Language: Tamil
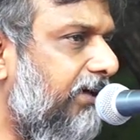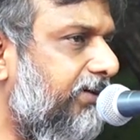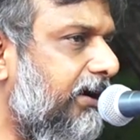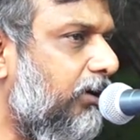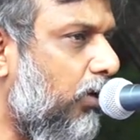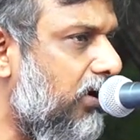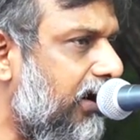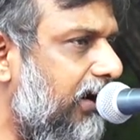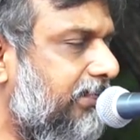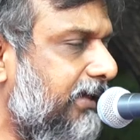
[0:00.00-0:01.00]
அவர்கள்
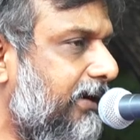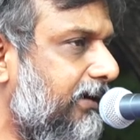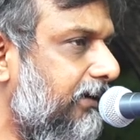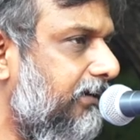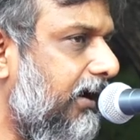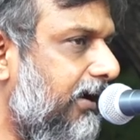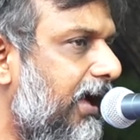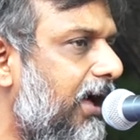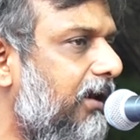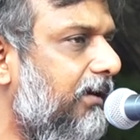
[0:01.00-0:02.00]
கொன்றளித்தார்கள்
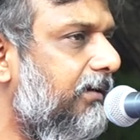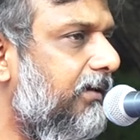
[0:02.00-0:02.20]
ஆனால்